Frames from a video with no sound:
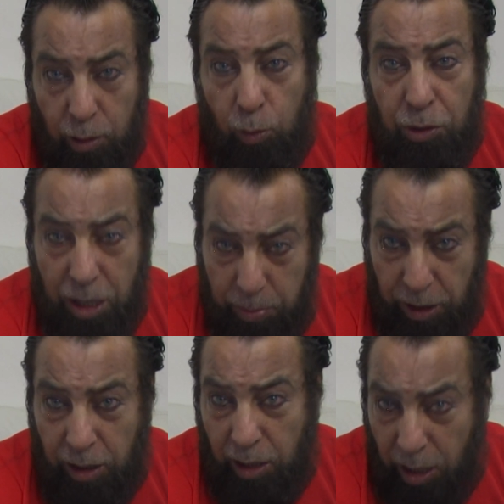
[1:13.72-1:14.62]

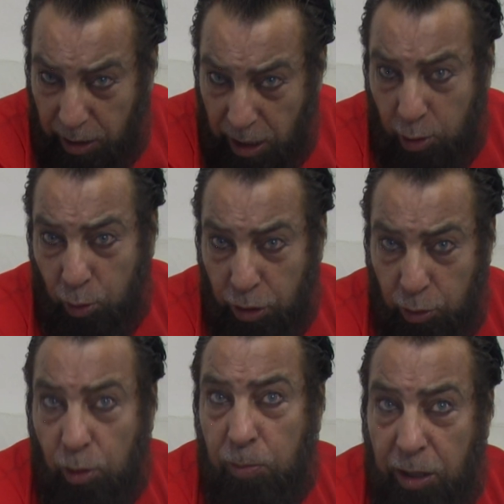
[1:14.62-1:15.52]
والنبي حكى له
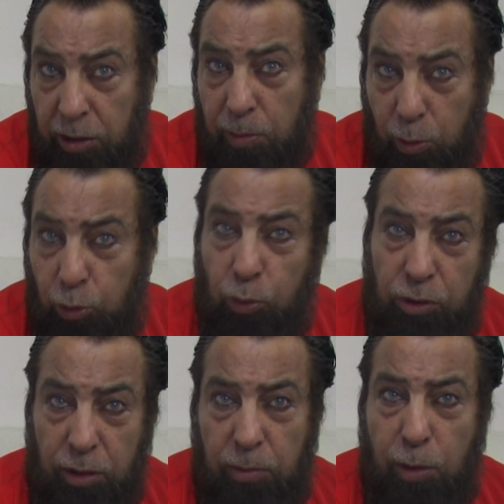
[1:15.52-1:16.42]
انه المهدي
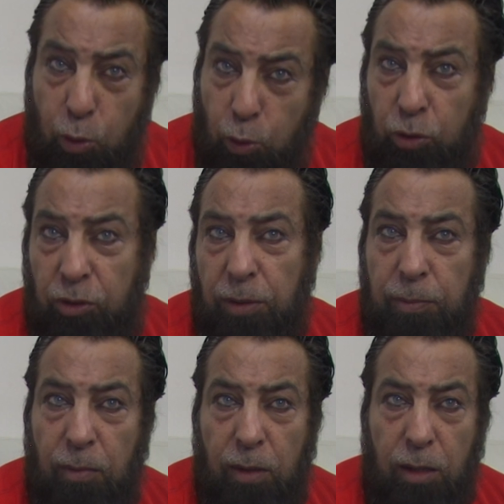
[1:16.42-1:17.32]
موجود مولود
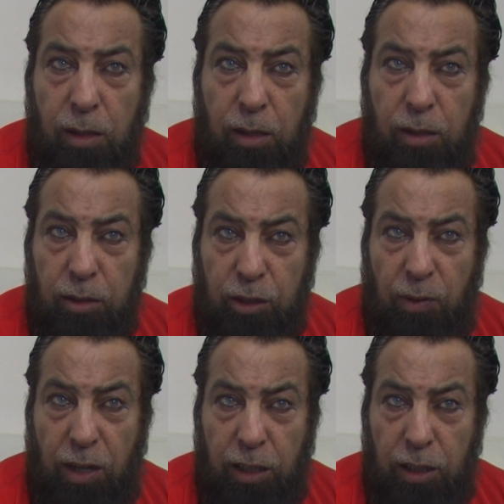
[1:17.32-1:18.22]

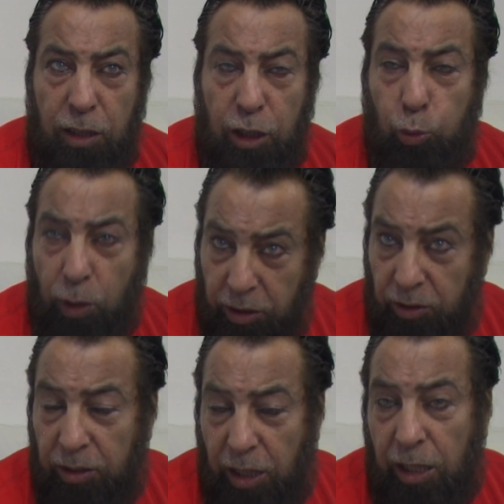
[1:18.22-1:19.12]
شاف علي؟
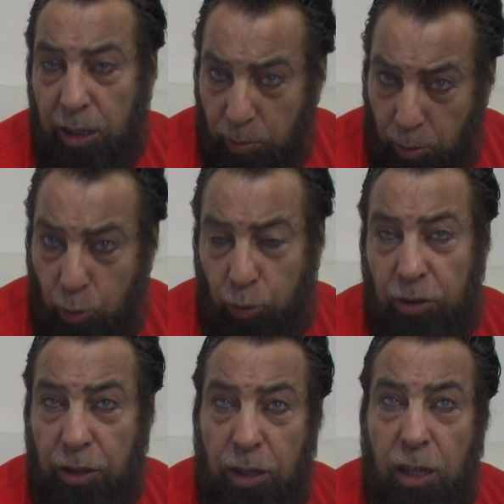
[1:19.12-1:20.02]
اتولد يعني انه مولود
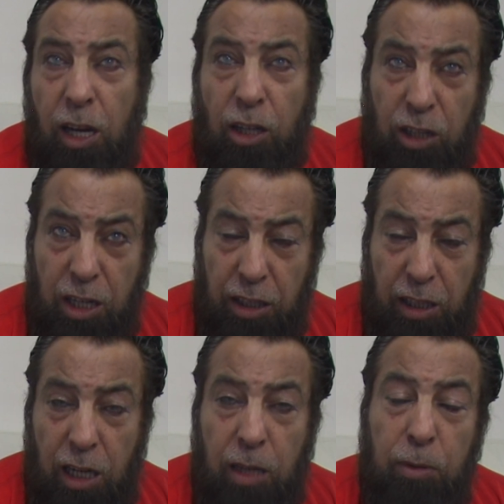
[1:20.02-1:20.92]
عشان
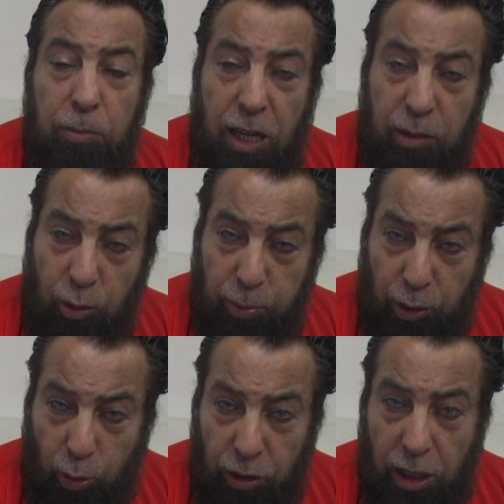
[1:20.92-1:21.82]
هي
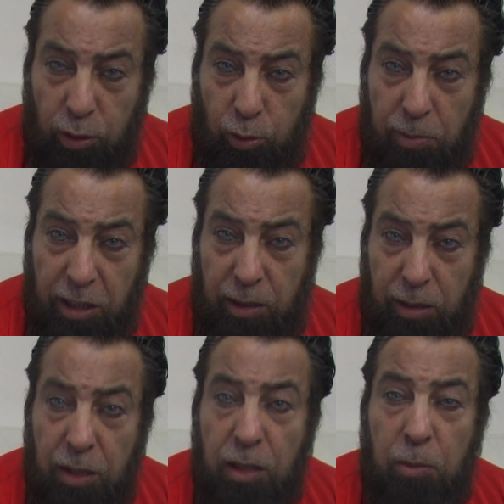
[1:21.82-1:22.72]
تثبت الرؤيا انه
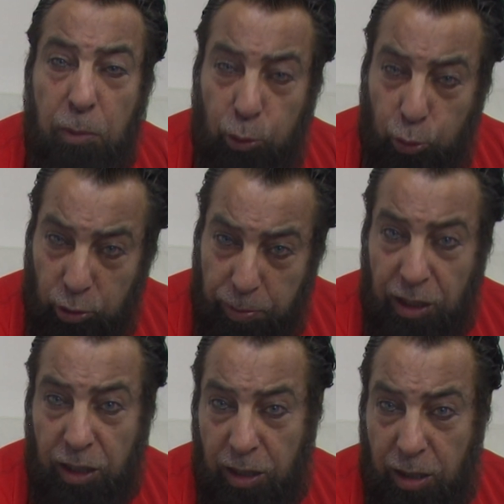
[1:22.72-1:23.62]
المهدي موجود
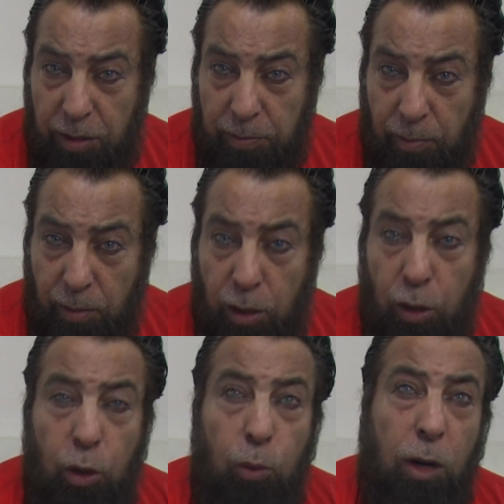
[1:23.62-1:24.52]
بيننا
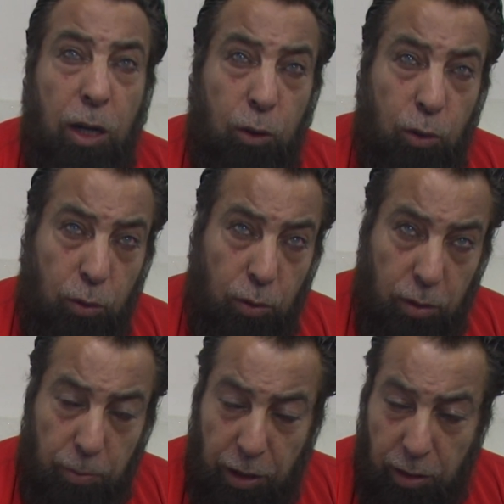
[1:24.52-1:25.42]
وانه
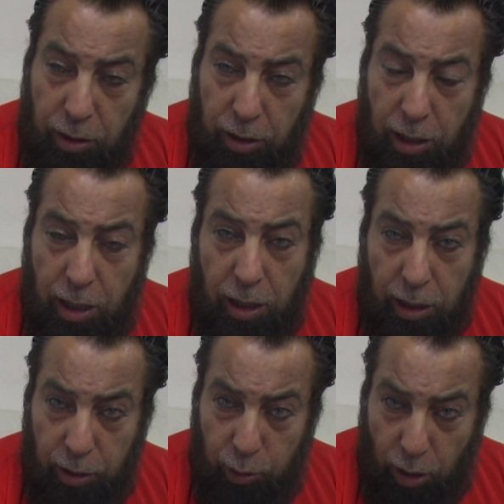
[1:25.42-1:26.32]
باذن
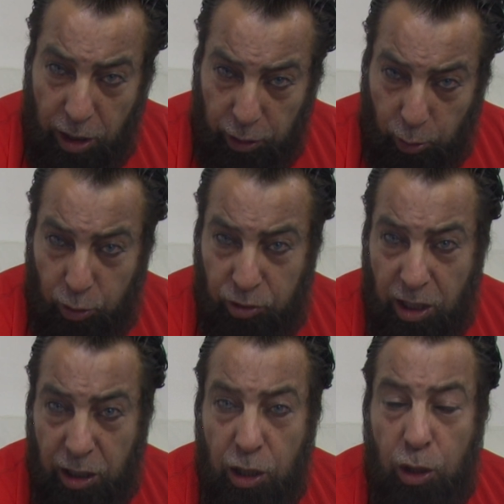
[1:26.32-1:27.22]
الله انه حي
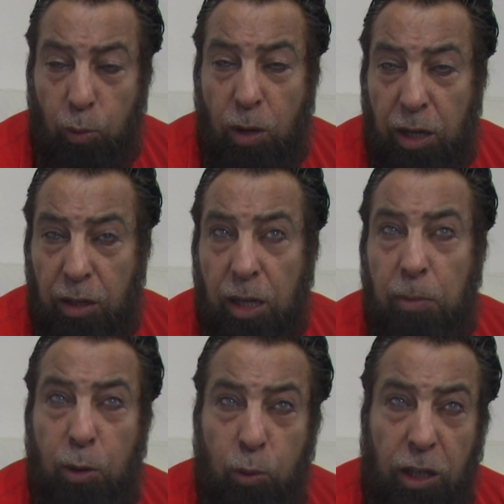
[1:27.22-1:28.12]
يرزق وان
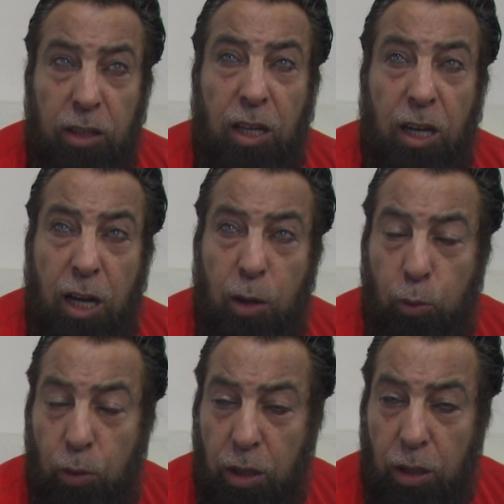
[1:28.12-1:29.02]
موعده
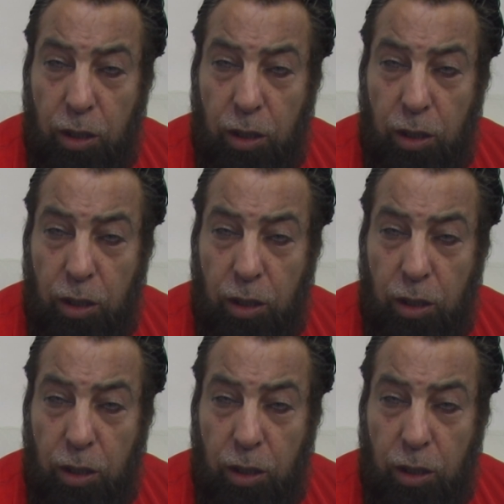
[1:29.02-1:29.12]
او